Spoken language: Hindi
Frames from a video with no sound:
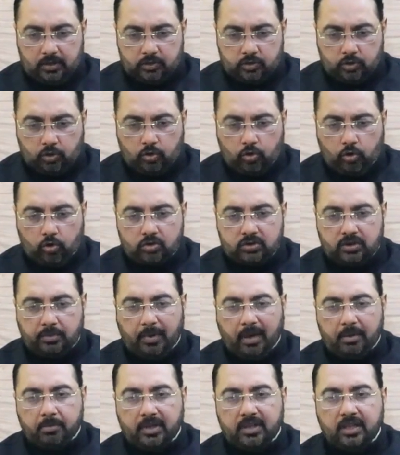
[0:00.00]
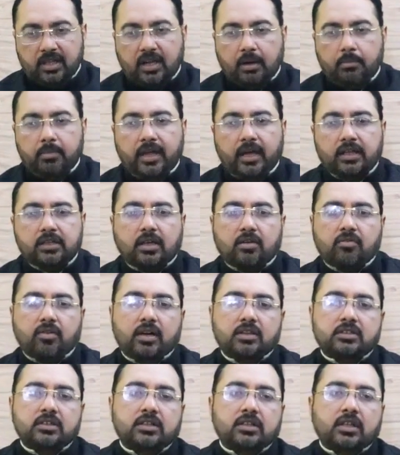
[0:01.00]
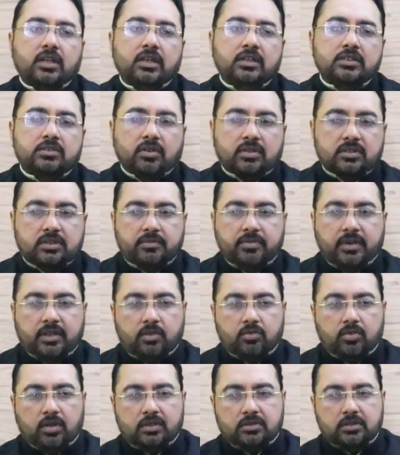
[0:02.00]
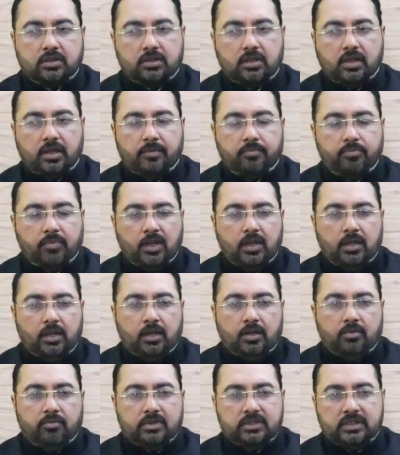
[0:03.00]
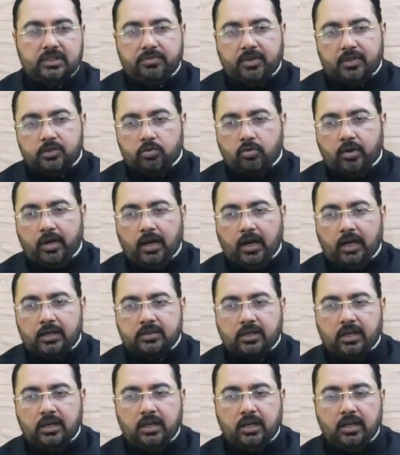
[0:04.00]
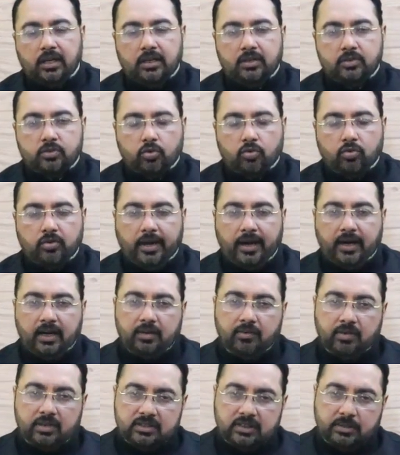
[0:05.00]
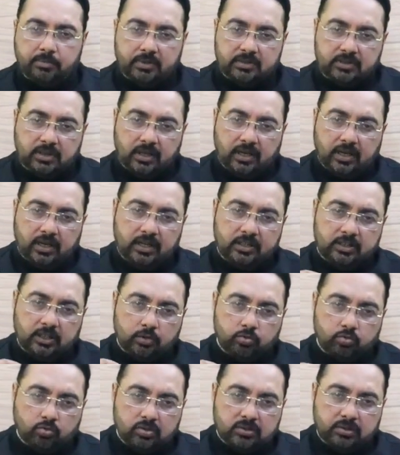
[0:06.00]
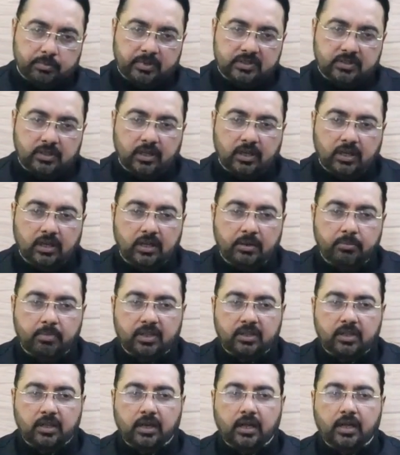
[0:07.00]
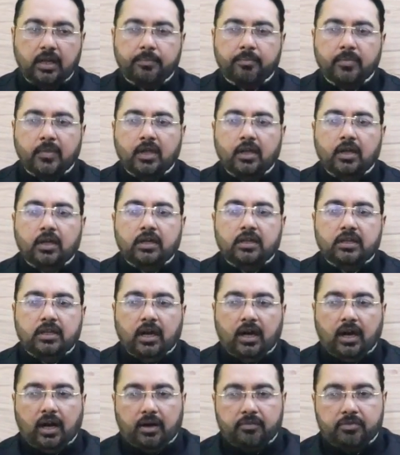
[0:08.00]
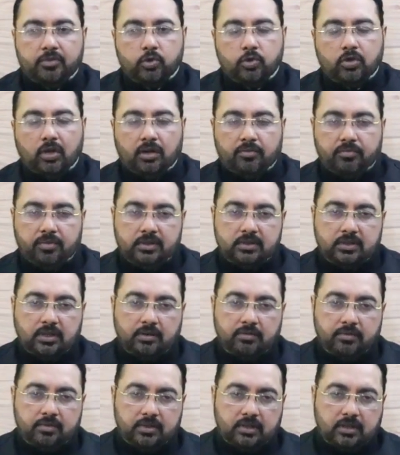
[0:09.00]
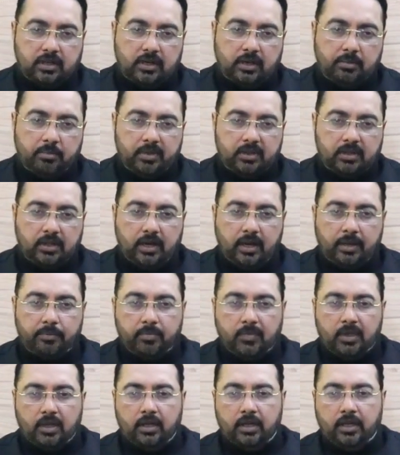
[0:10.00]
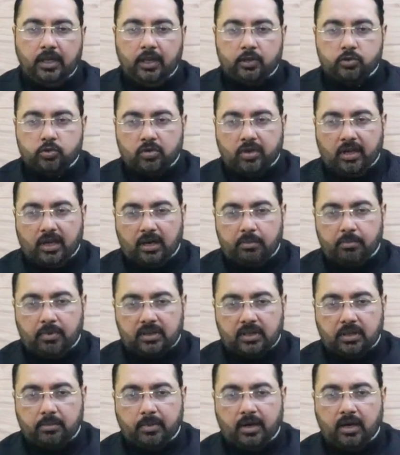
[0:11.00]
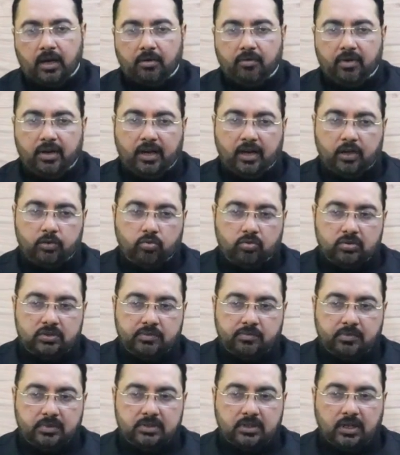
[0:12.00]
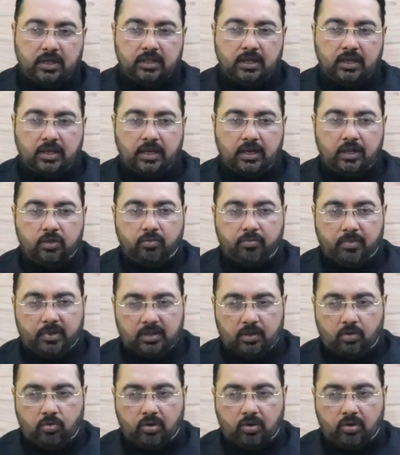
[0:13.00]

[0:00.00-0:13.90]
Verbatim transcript: जो लोग ज़बान बंदी का अमलियात करवाना चाहते हैं इस वक्त से फ़ायदा उठा सकते हैं वजीफ़ा जो है आज के लिए जो नेगेटिव एनर्जी बचने के लिए जादूने से बचने के लिए बेहतर है या हाफिज़ या हफीज़ का वजीत करना बेहतर है एक सौ ग्यारह मरतबा अब आखदुलशीफ के साथ ये करें तो बेहतर